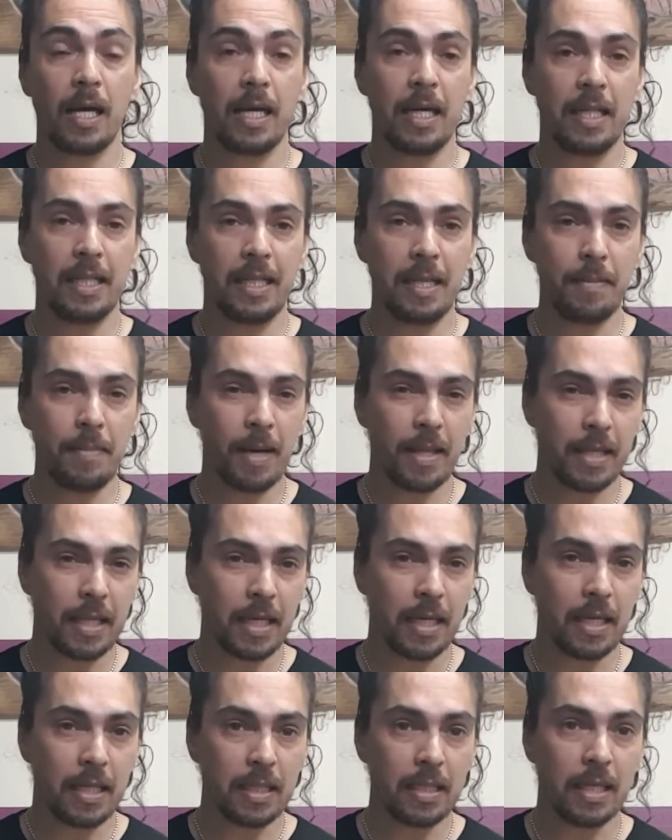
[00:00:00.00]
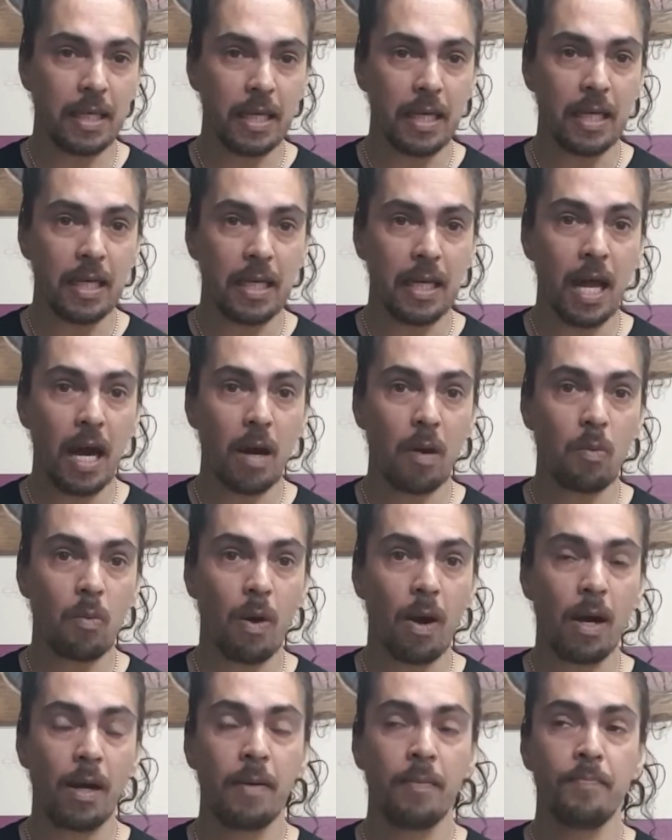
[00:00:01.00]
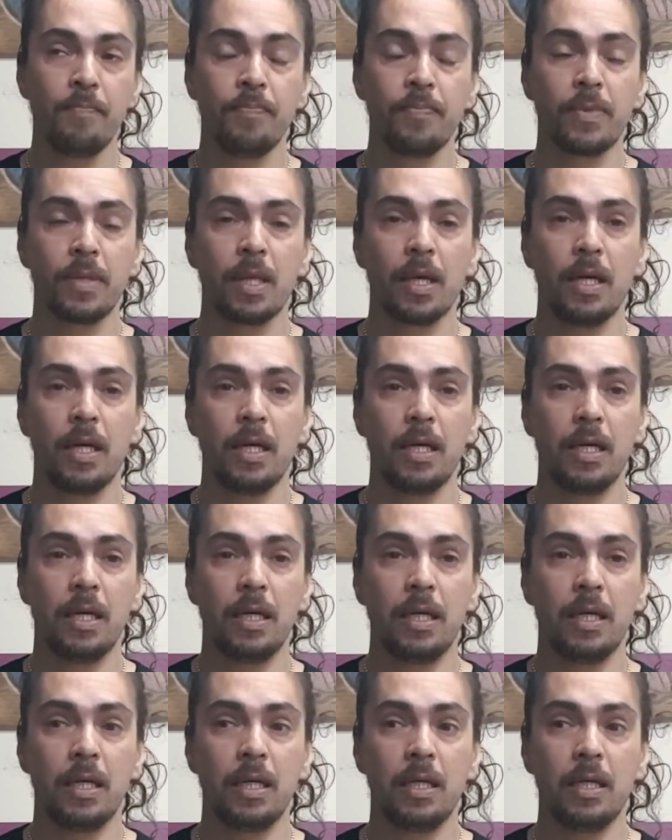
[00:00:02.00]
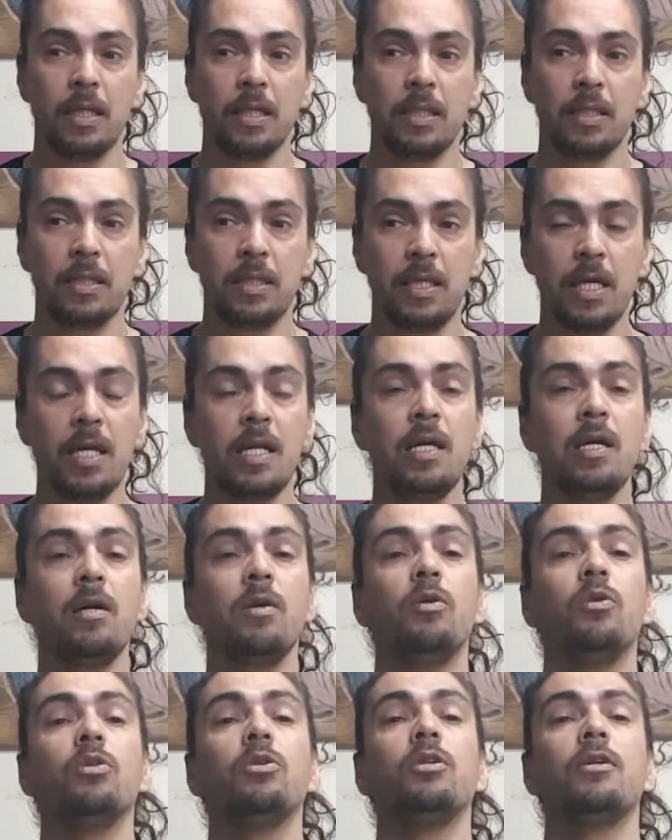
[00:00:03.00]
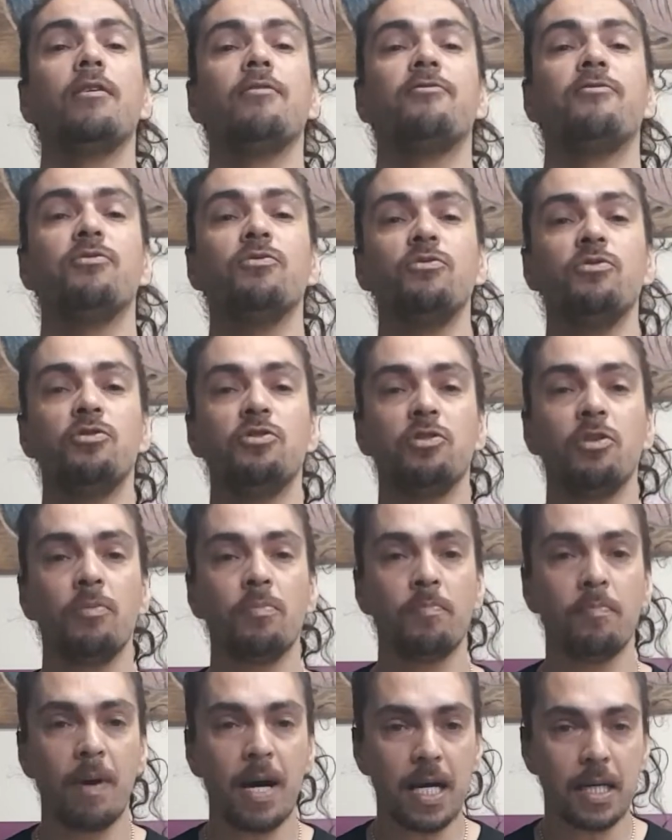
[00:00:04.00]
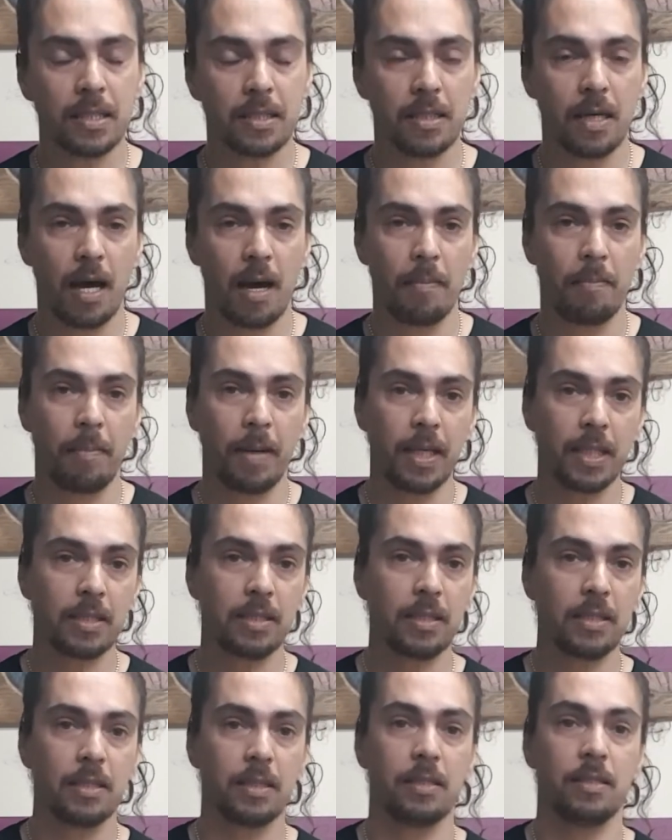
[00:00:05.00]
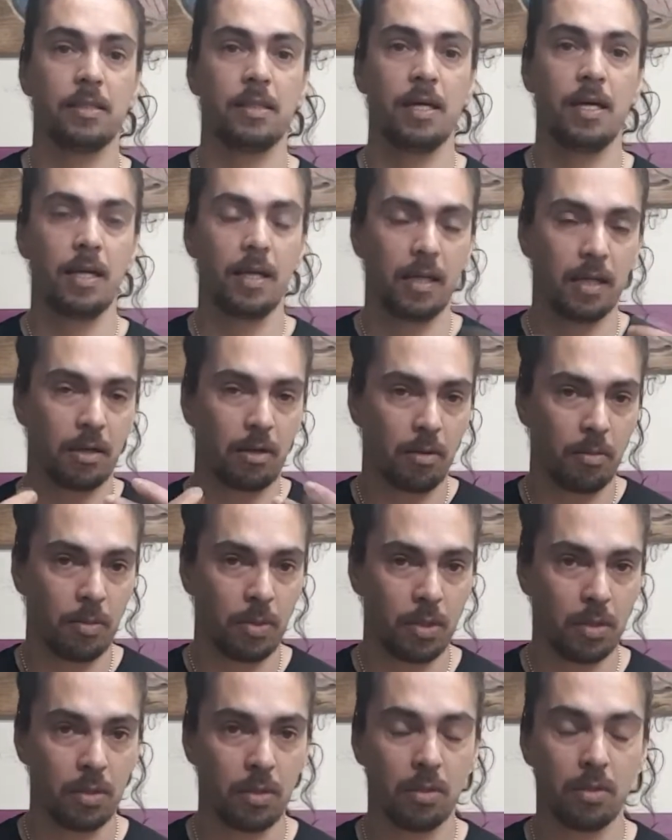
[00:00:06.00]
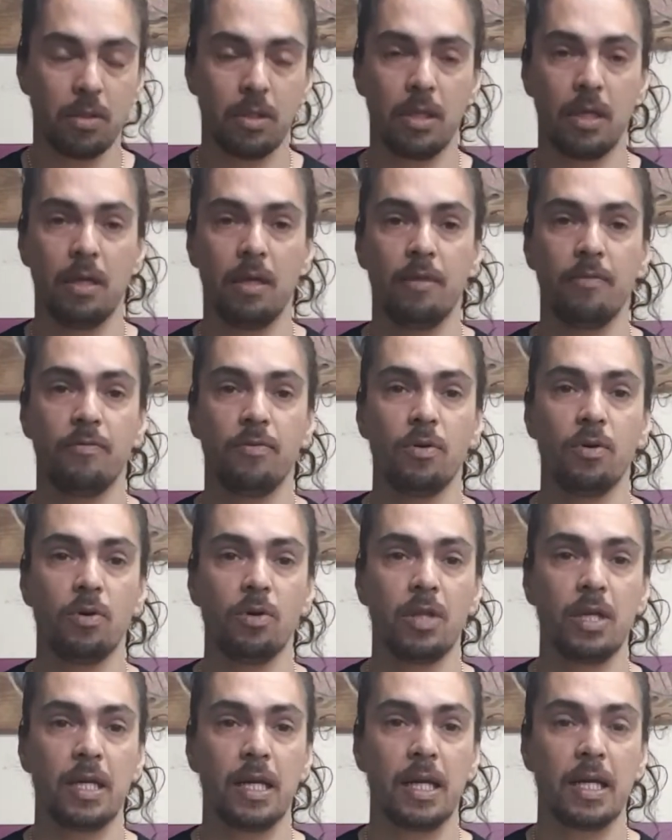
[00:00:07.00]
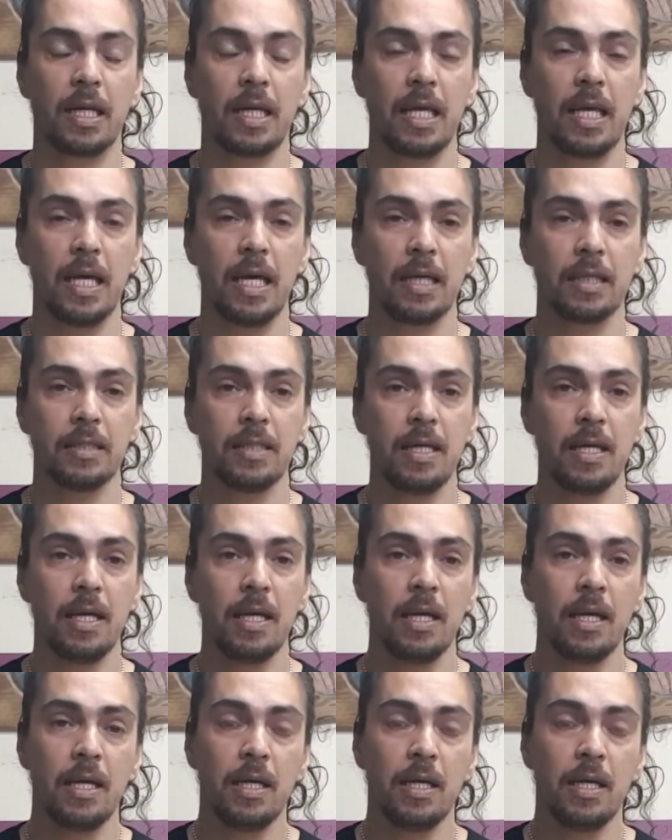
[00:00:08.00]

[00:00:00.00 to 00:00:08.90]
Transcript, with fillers: el tema del agua eh, tiene otra función más, aparte de ser como el flujo de energía, ¿sí?